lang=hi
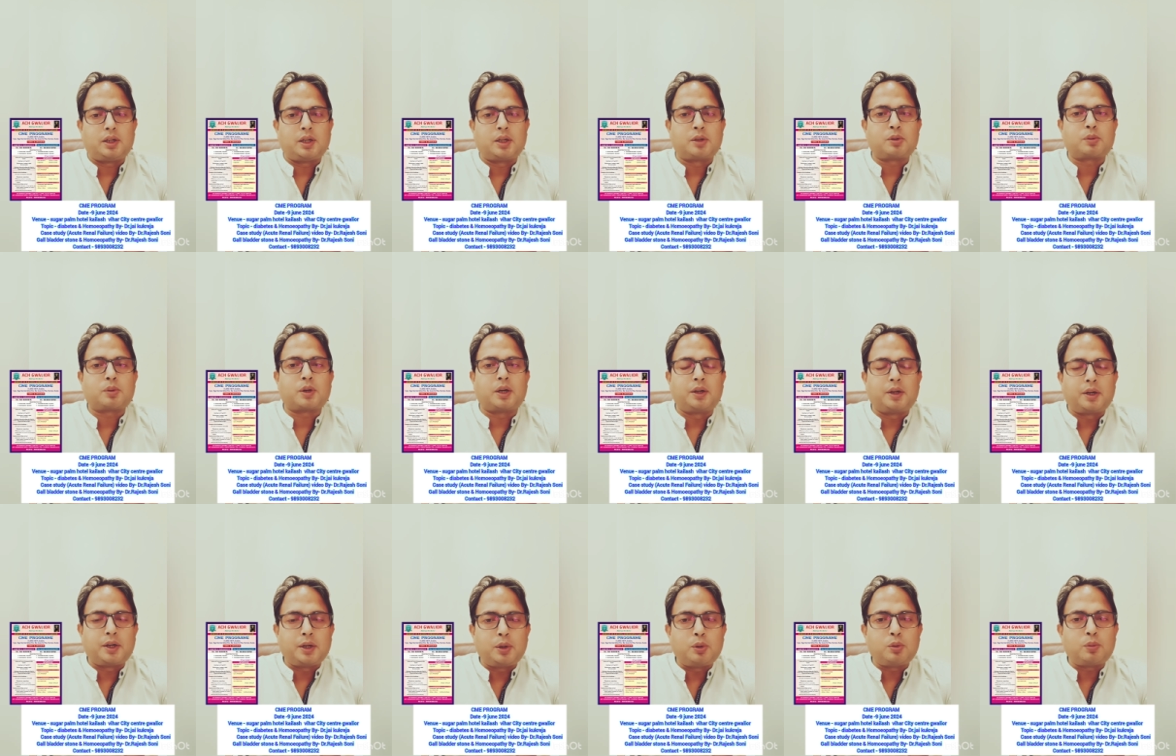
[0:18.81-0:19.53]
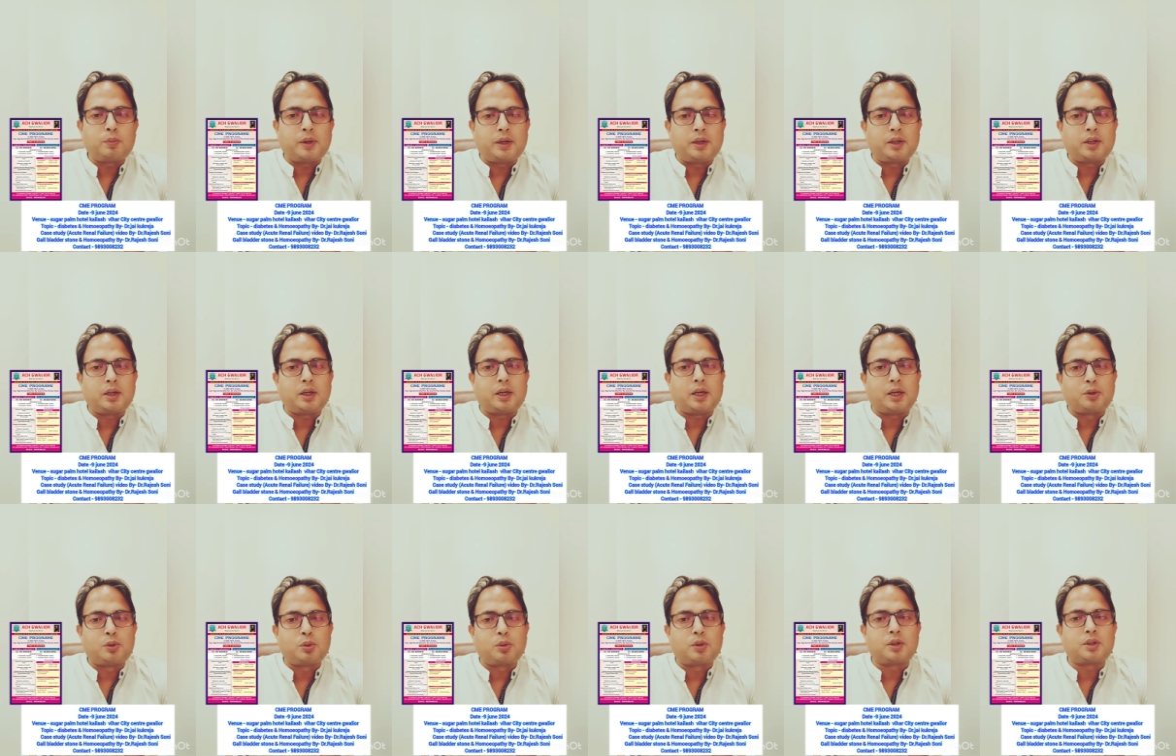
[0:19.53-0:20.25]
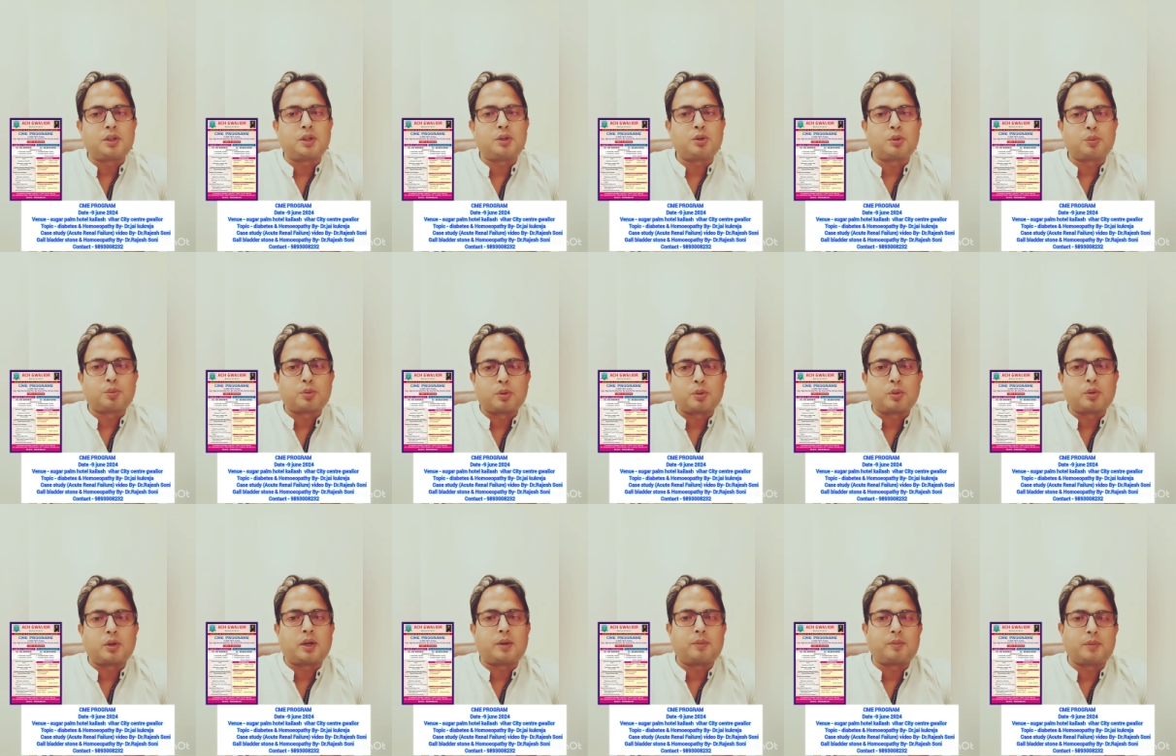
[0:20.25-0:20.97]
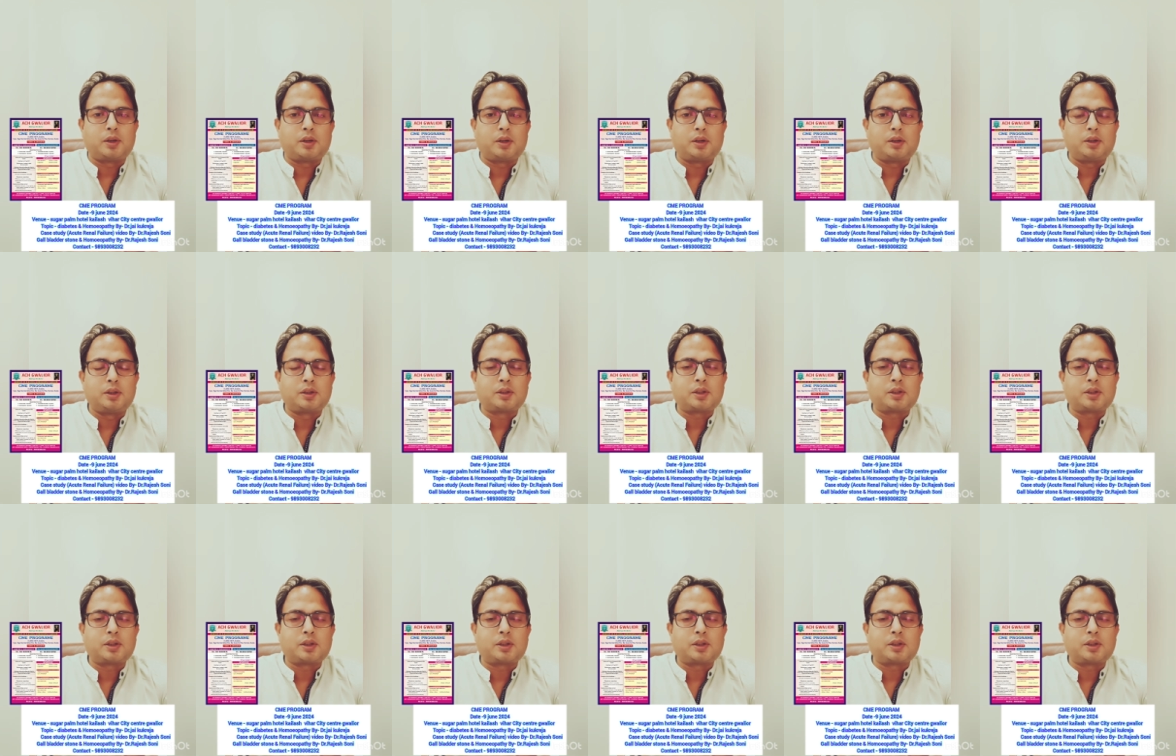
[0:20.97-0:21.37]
या जो कंटिन्यू मेडिकल एजुकेशन जो प्रोग्राम है